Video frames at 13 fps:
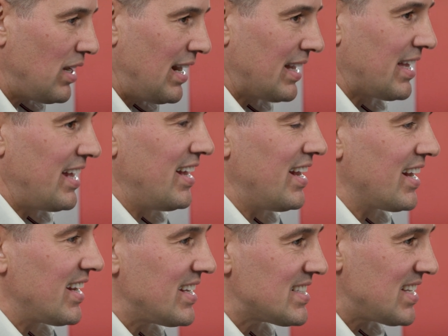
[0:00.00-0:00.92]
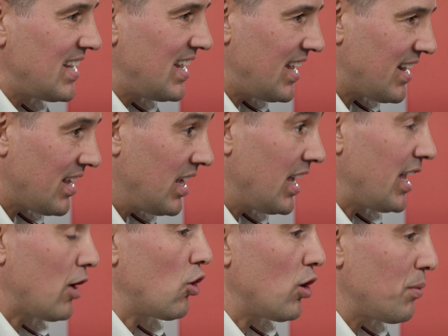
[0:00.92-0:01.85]
el querer crecer
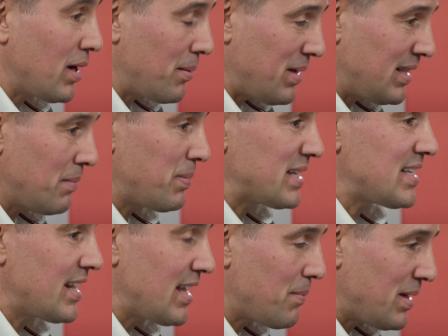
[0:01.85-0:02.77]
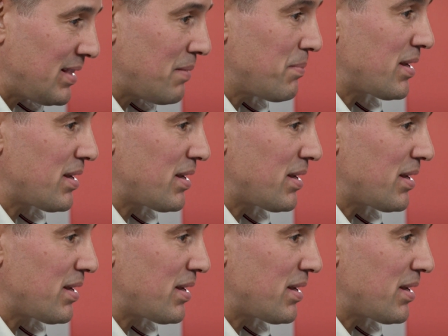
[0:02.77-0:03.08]
económicamente, empresarialmente,